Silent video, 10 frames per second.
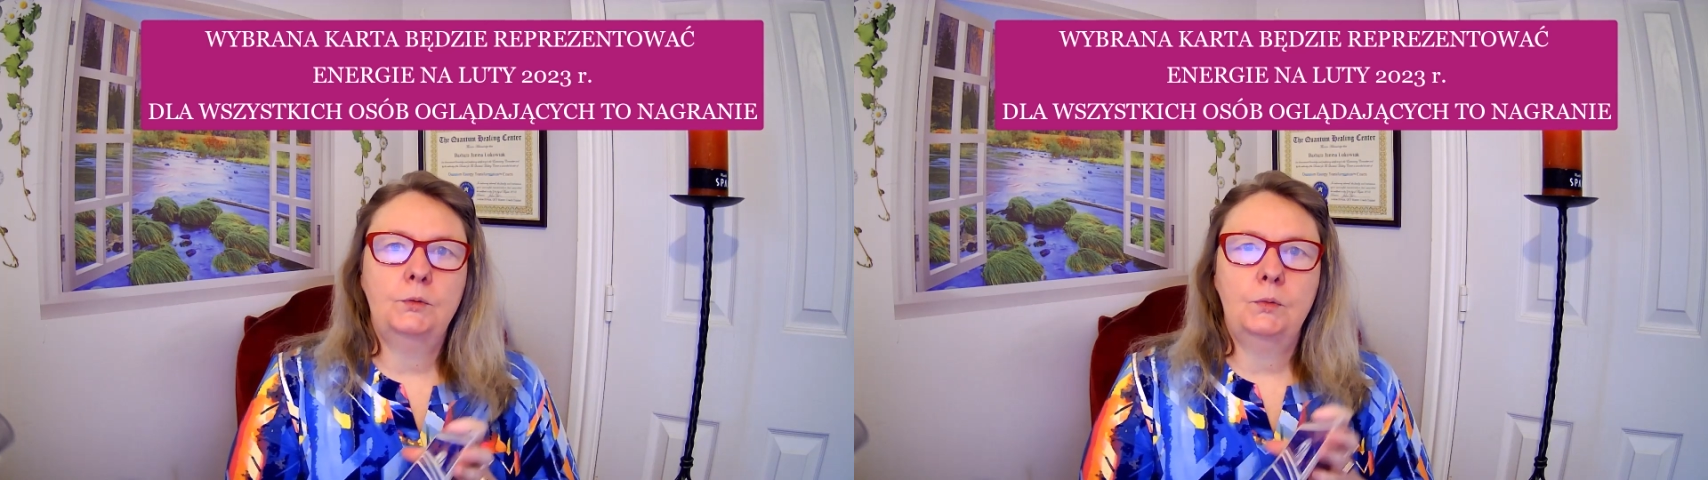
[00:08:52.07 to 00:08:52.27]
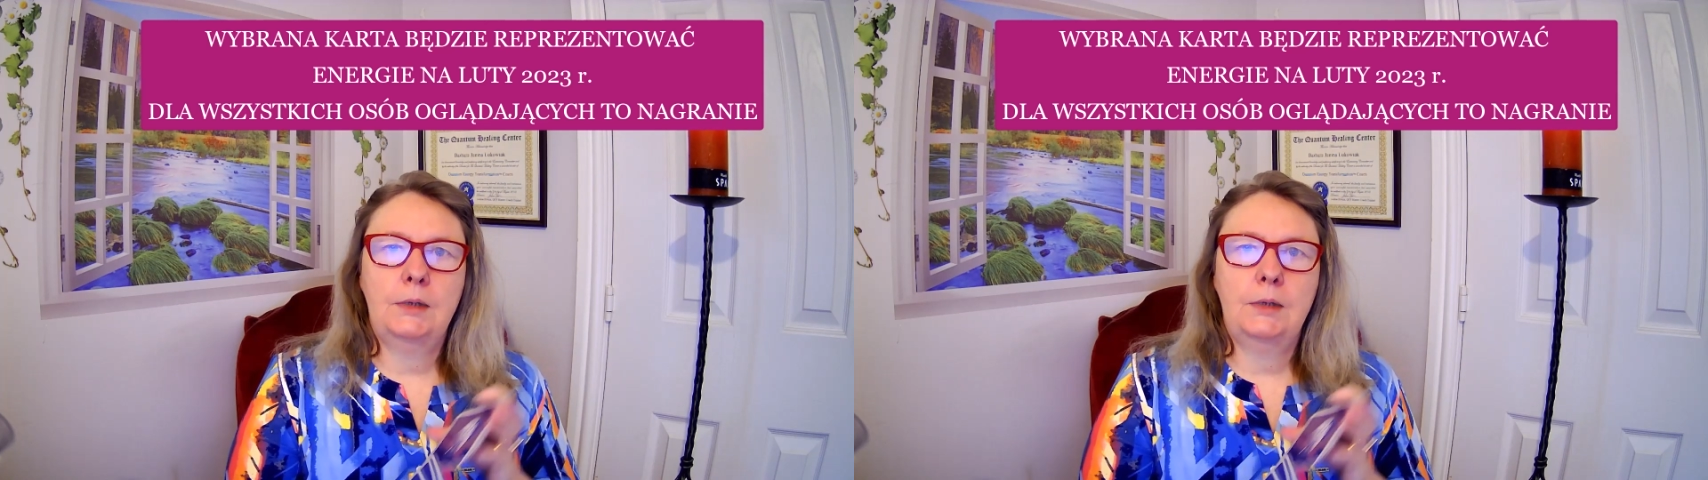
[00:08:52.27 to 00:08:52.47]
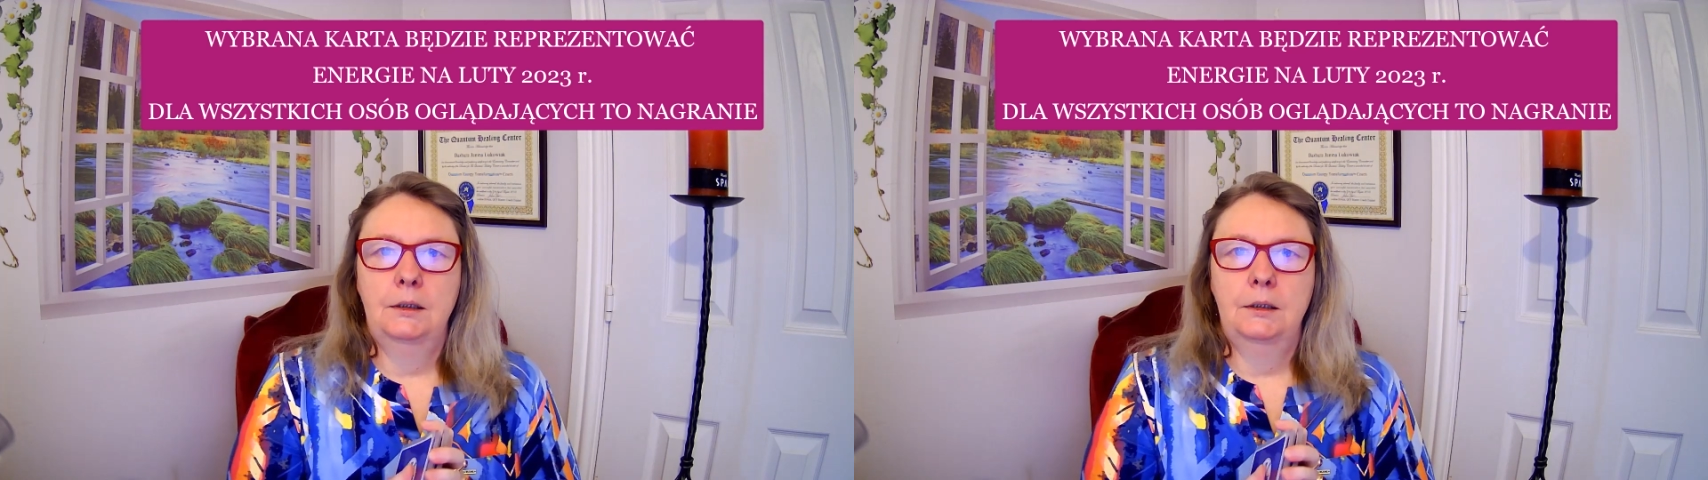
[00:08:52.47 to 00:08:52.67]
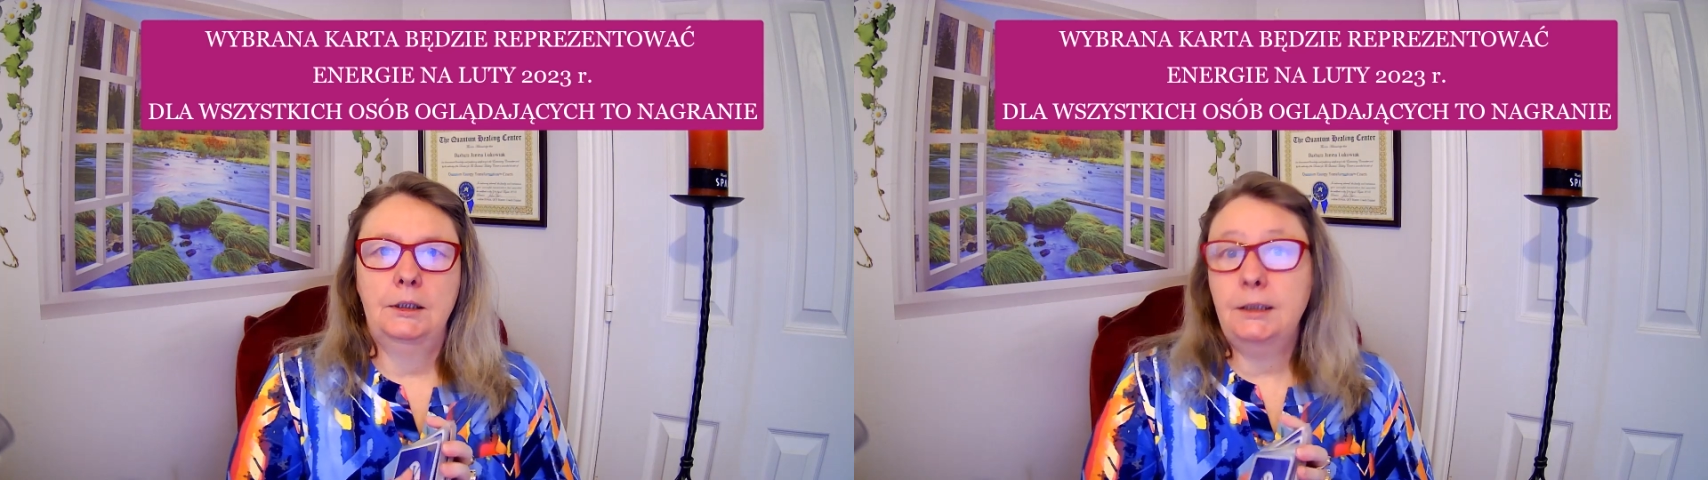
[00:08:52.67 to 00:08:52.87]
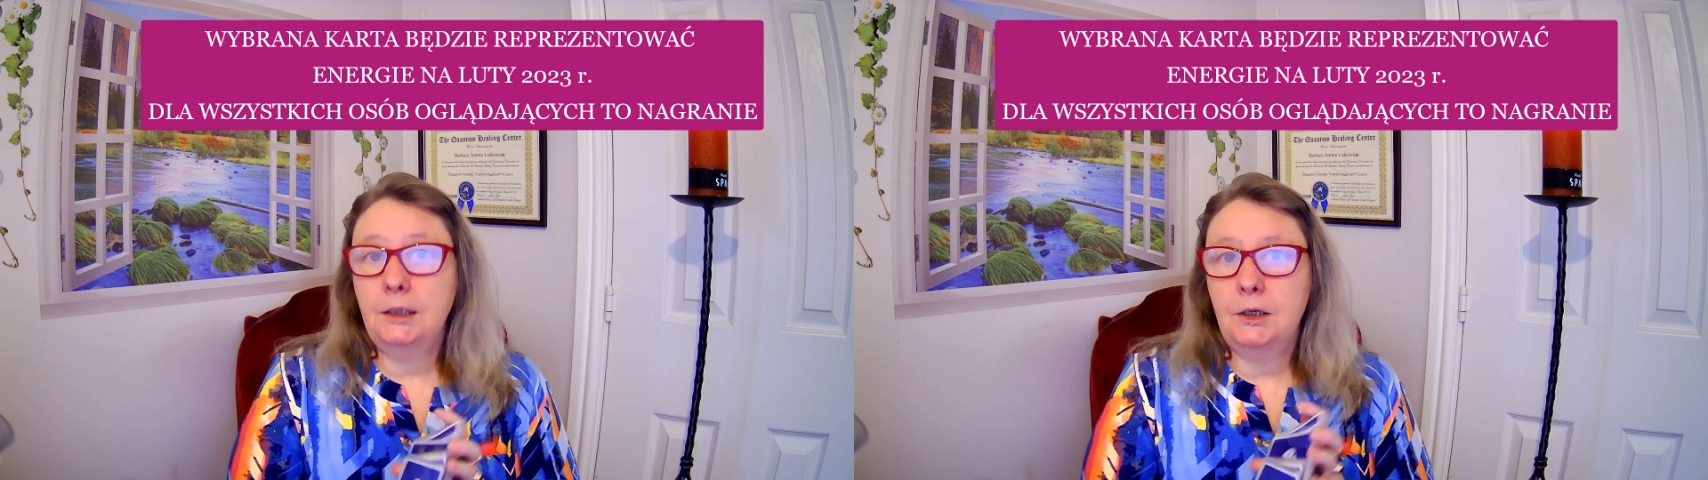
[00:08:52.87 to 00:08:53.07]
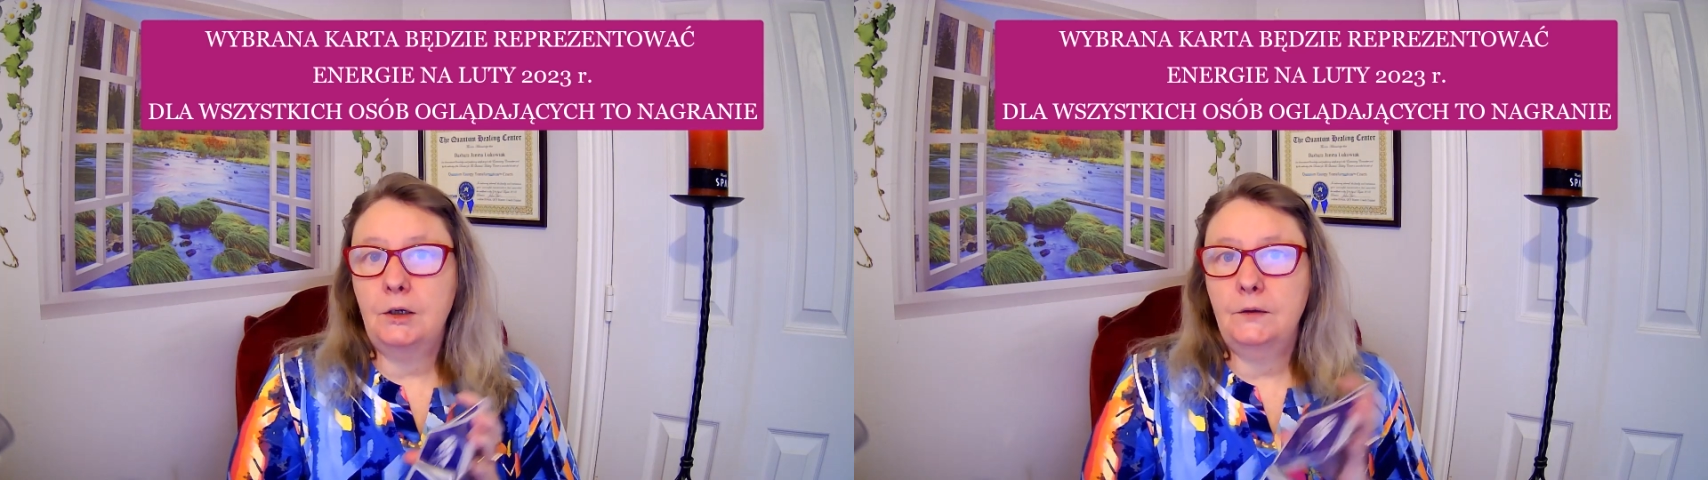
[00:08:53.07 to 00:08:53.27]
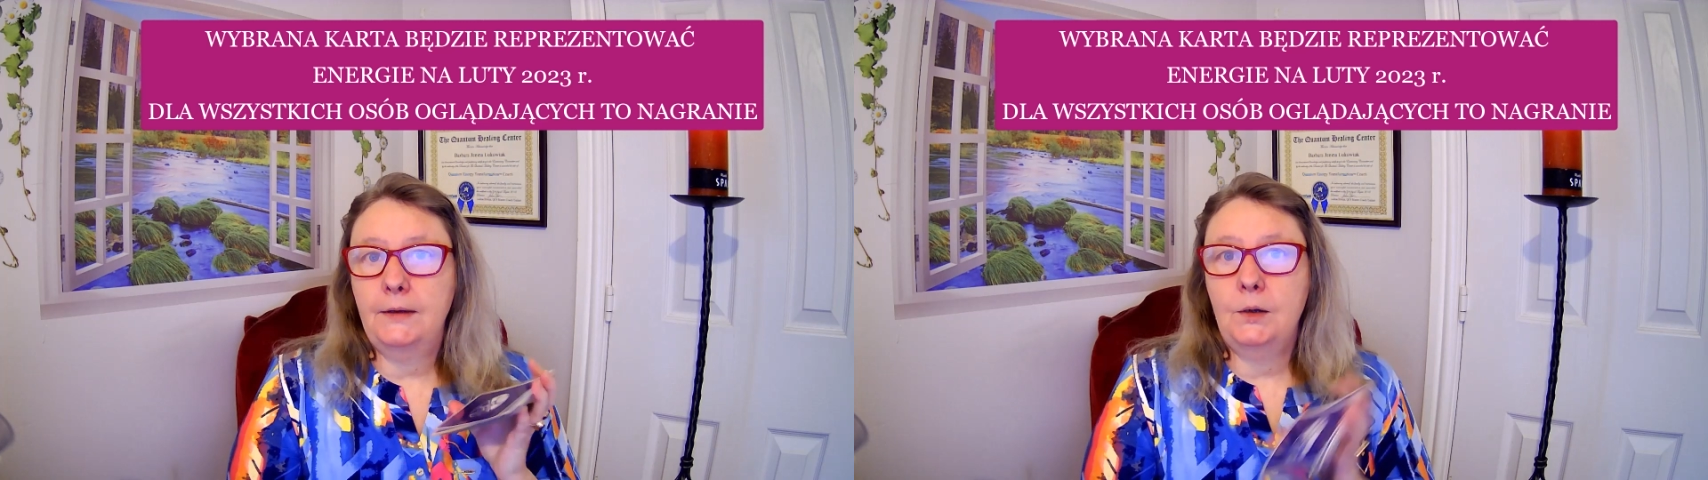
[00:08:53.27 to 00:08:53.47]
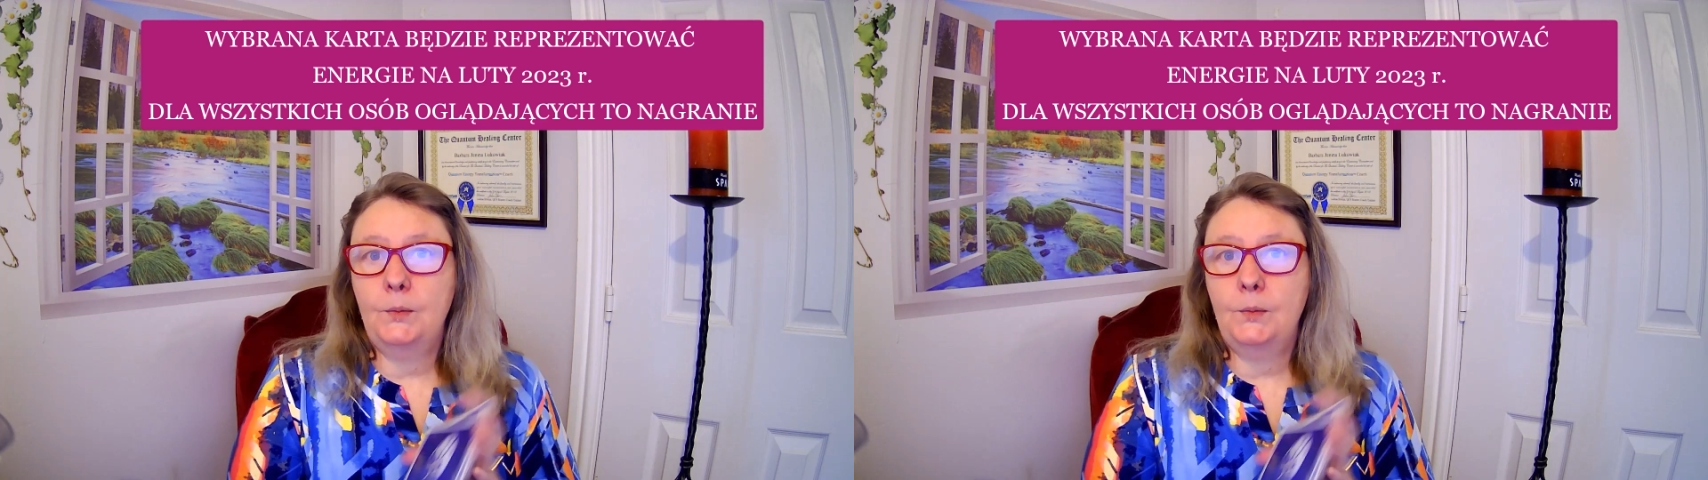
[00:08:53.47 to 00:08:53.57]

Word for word: które kiedykolwiek